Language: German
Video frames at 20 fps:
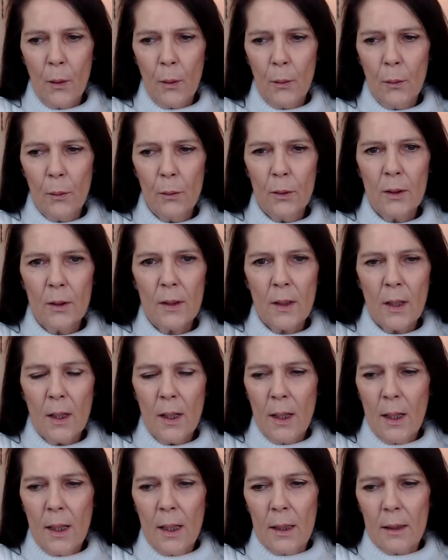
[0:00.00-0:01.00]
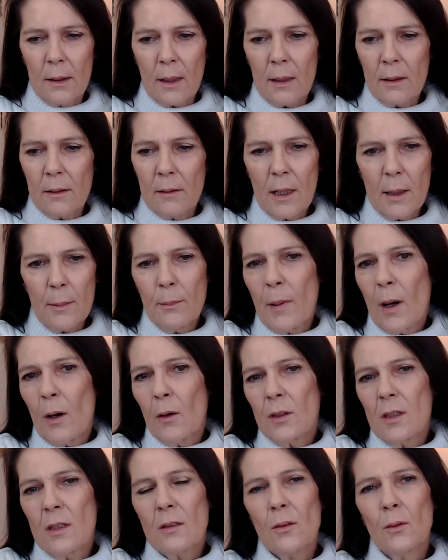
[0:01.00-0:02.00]
Und dann eben
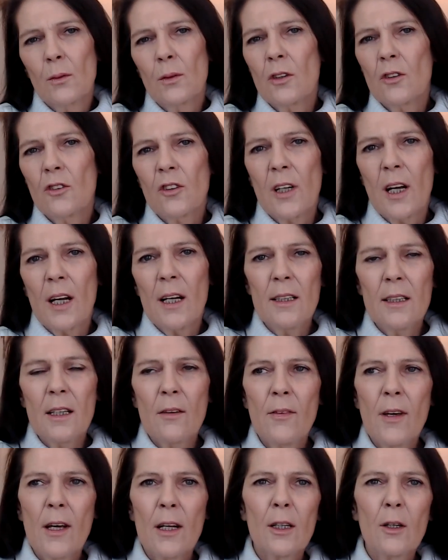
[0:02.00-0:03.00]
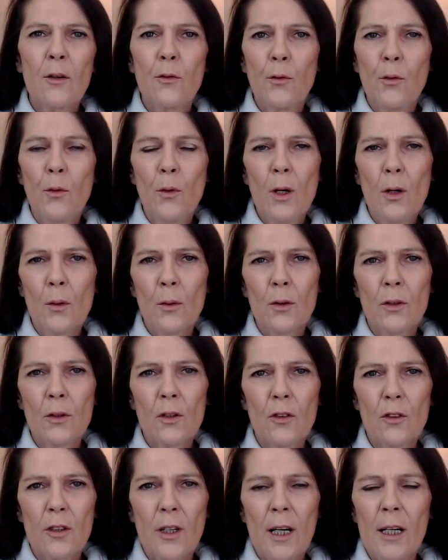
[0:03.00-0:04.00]
auch das Unterstellen, dir werden Gefühle
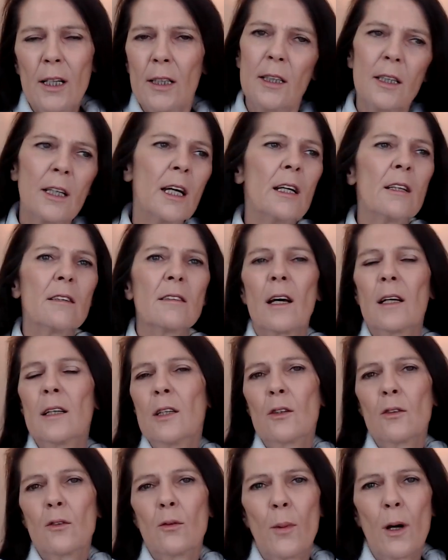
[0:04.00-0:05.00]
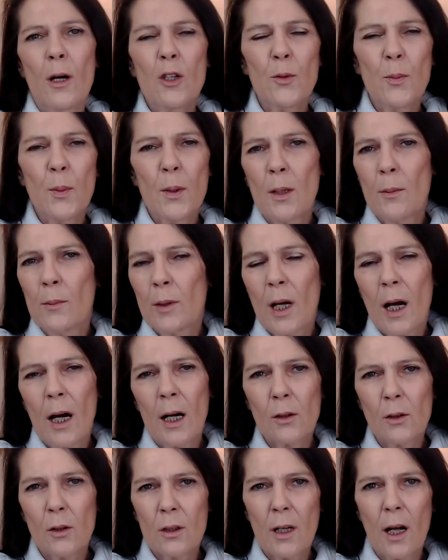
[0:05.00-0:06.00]
unterstellt, dir geht es eigentlich zum Beispiel an einem
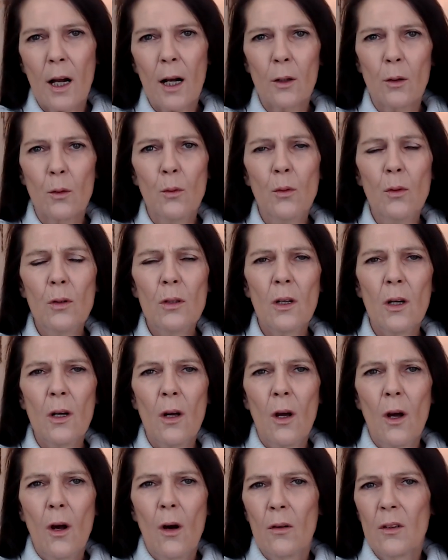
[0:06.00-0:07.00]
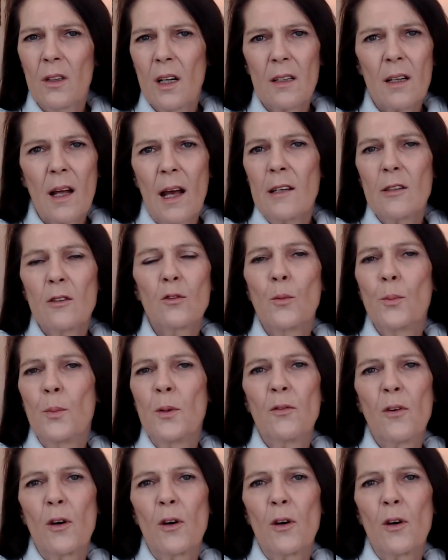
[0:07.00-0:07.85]
Tag total gut und dann heißt du,